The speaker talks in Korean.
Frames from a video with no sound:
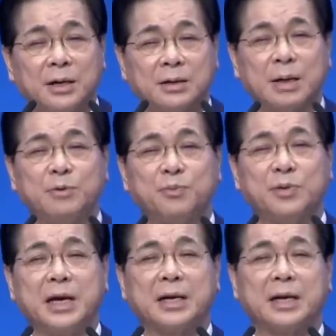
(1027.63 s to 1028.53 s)

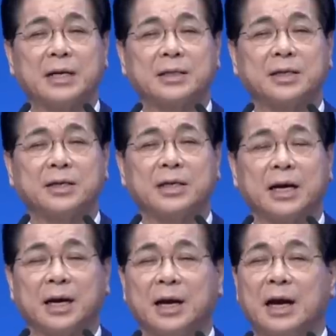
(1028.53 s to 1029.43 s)
30분 얘기할 그
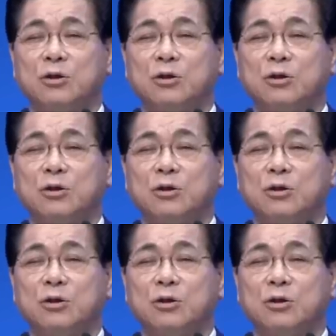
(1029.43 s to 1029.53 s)
시간에